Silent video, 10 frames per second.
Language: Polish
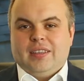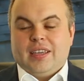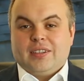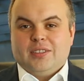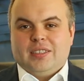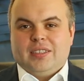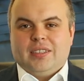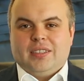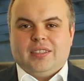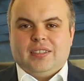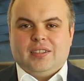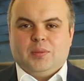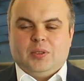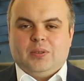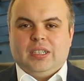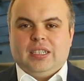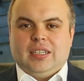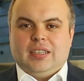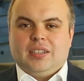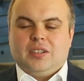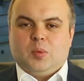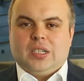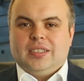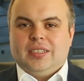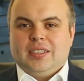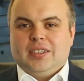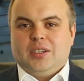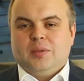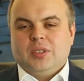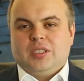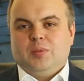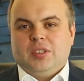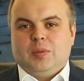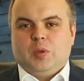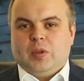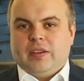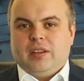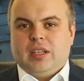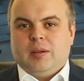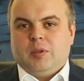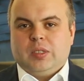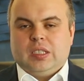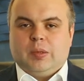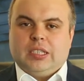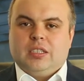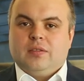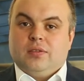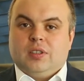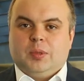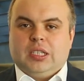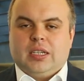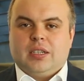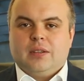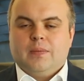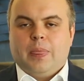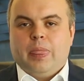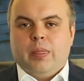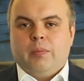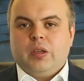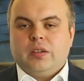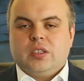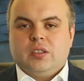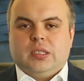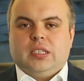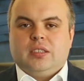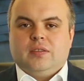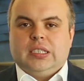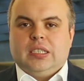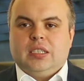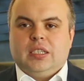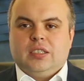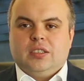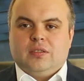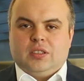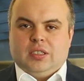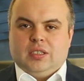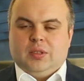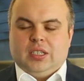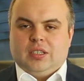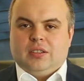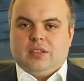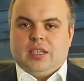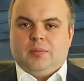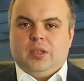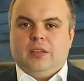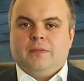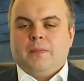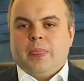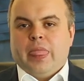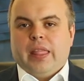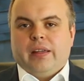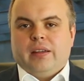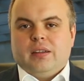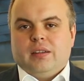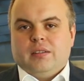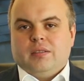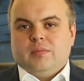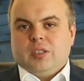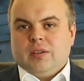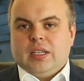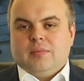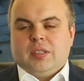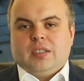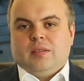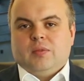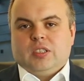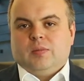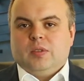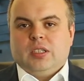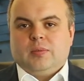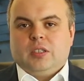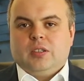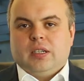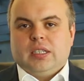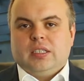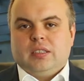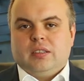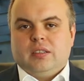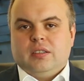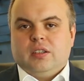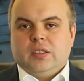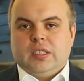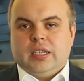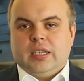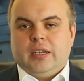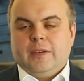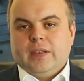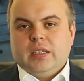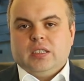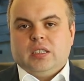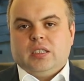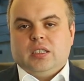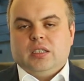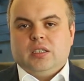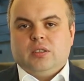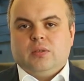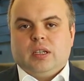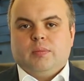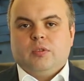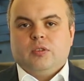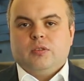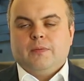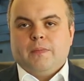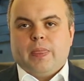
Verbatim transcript: jakość e, obsługi klienta korporacyjnego może być poprawiana poprzez pracę w dwóch obszarach. Pierwszy obszar związany jest z nowoczesnymi technologiami. E, przykładem takim może być na przykład e, OCR, dzięki któremu